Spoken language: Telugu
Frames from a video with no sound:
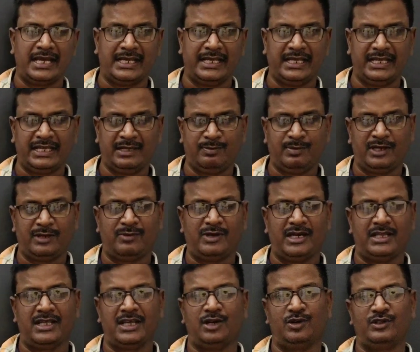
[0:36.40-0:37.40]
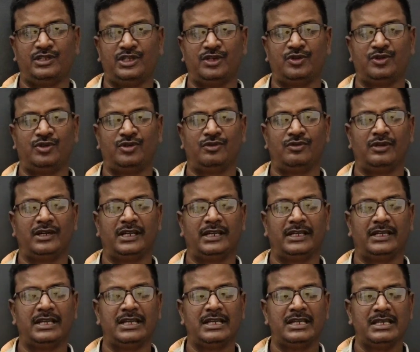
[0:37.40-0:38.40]
అనేక ప్రమాదాలు జరుగుతూ
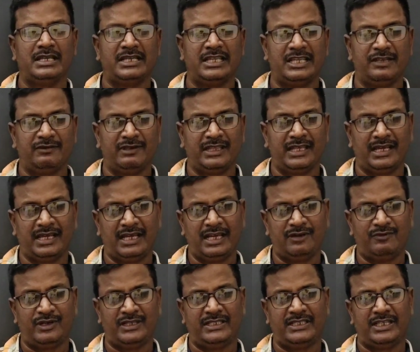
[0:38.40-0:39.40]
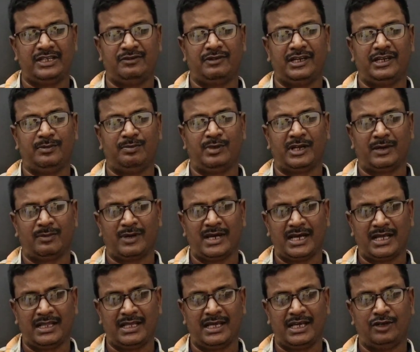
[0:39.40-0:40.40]
ఉంటాయి ఈ విధంగా వచ్చేటువంటి
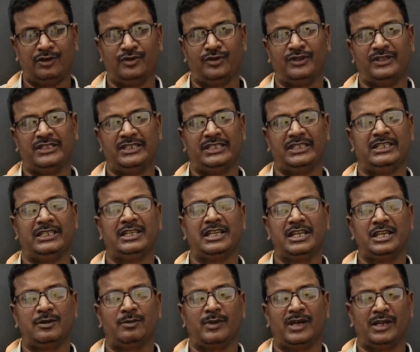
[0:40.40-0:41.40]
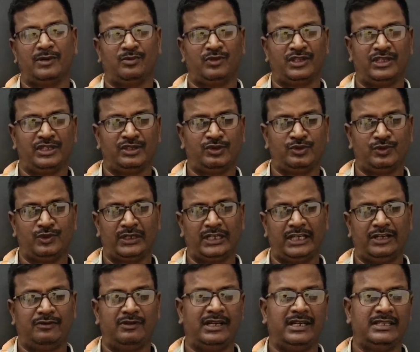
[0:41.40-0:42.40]
ప్రమాదాల నుంచి మనం
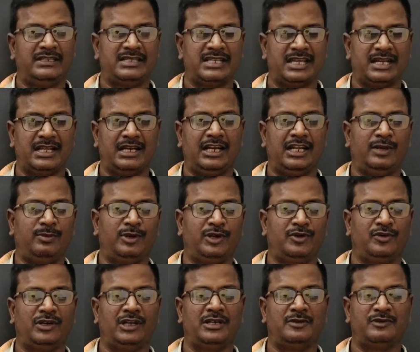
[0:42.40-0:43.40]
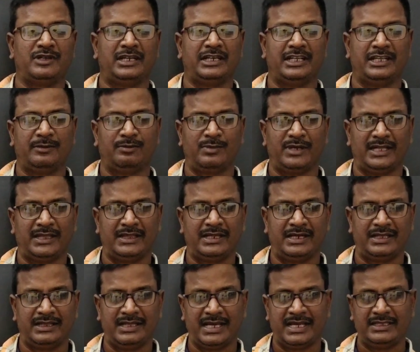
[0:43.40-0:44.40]
తీసుకునేటువంటి చర్యలను ఏమంటున్నామంటే
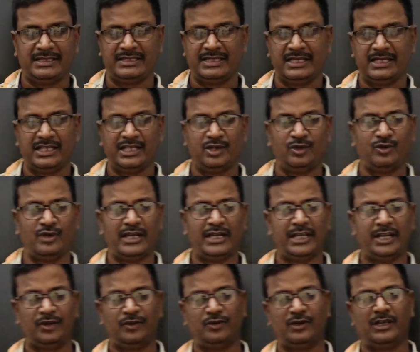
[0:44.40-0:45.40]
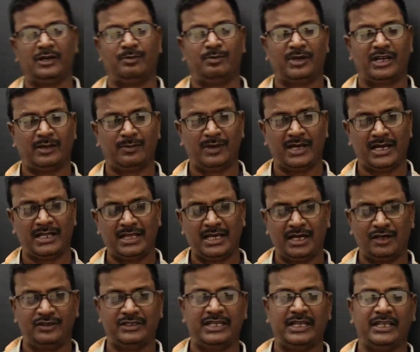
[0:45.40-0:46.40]
భద్రతా చర్యలు అని అంటున్నాం
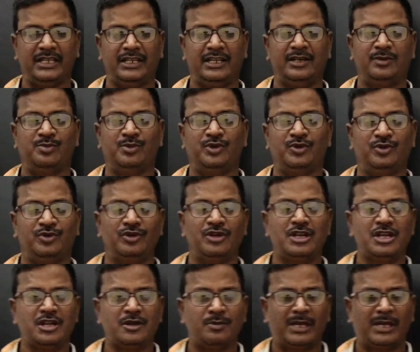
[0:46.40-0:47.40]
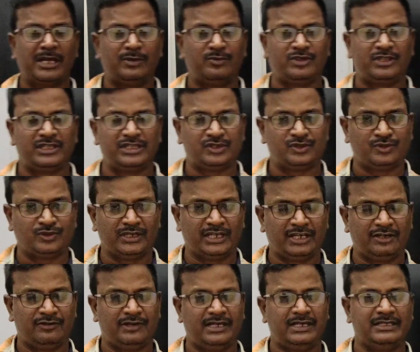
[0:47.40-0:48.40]
ప్రమాదాలు జరిగినప్పుడు మనం
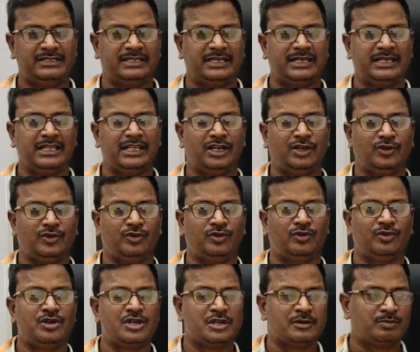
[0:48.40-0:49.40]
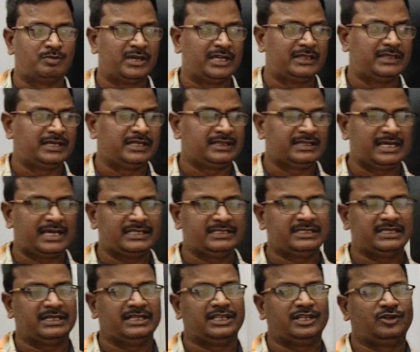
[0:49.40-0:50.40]
తీసుకునేటువంటి చర్యలను భద్రతా
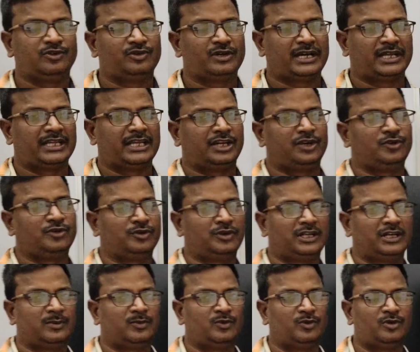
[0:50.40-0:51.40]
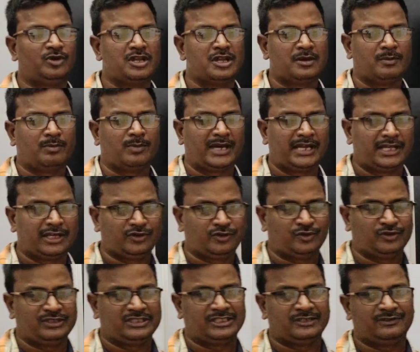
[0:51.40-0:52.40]
చర్యలు అని అంటున్నాము
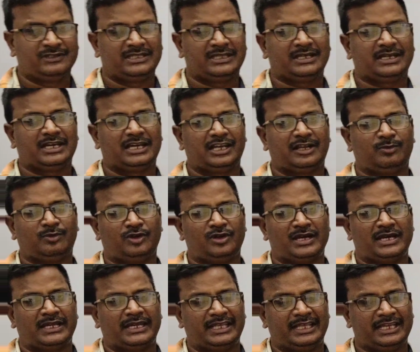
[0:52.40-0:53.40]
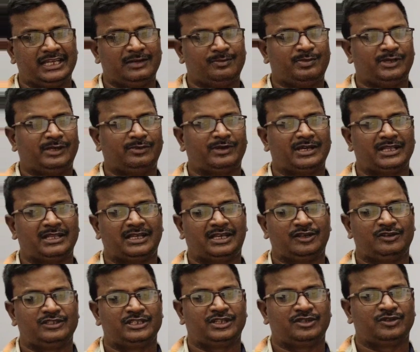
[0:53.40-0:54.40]
మనకు జీవితకాలంలో అనేక
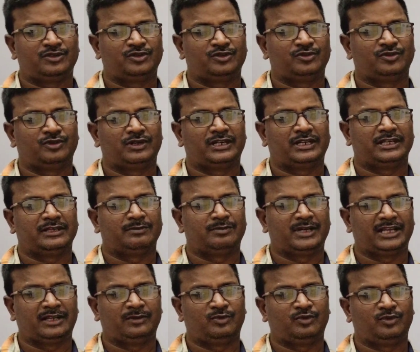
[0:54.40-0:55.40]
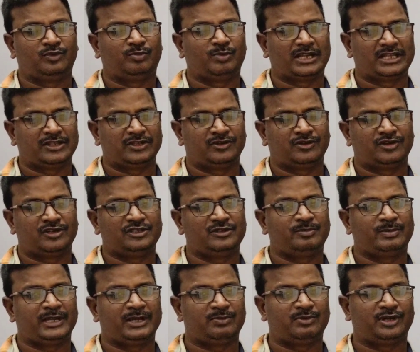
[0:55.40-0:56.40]
ప్రమాదాలు జరుగుతూ ఉంటాయి మనము ప్రతిరోజు
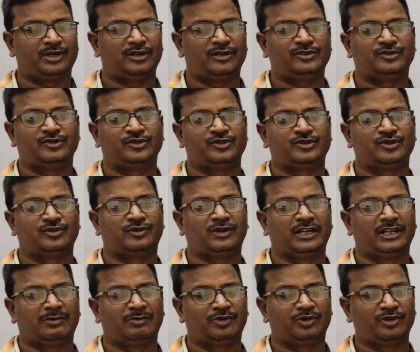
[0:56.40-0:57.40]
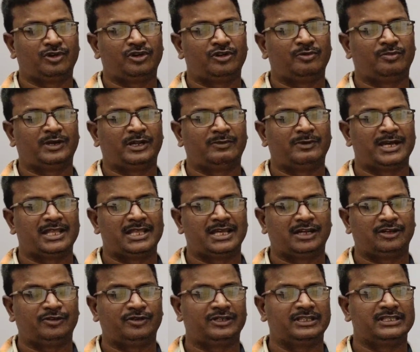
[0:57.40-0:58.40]
పేపర్లో చూస్తూ ఉంటాం రోడ్డు
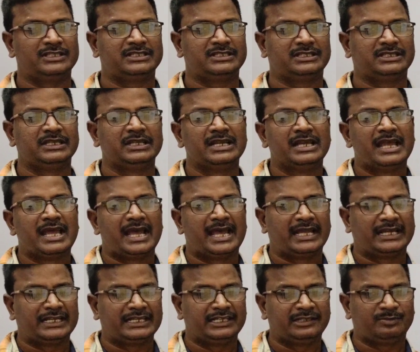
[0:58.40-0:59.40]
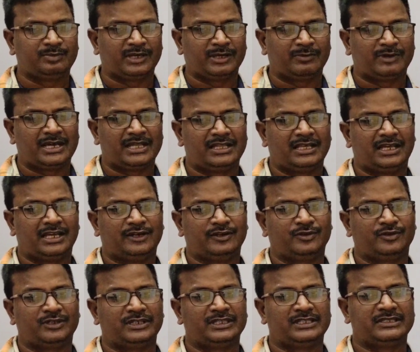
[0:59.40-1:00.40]
ప్రమాదాల గురించి అగ్ని
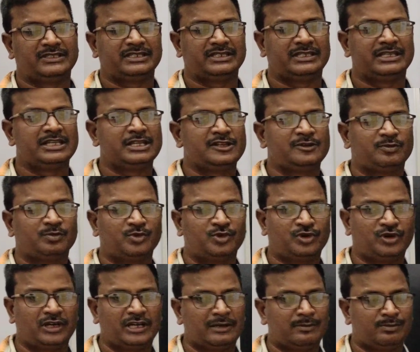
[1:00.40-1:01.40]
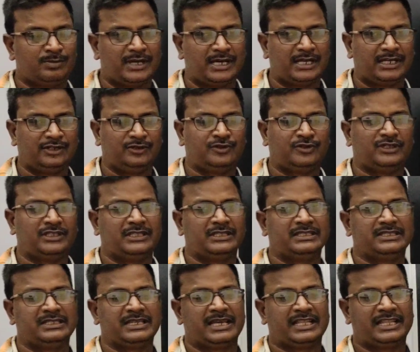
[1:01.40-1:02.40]
ప్రమాదాలను గురించి భూకంపాలను
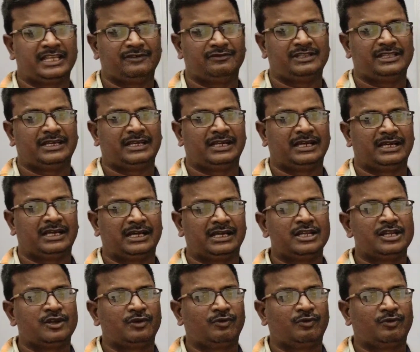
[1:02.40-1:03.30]
గురించి అదేవిధంగా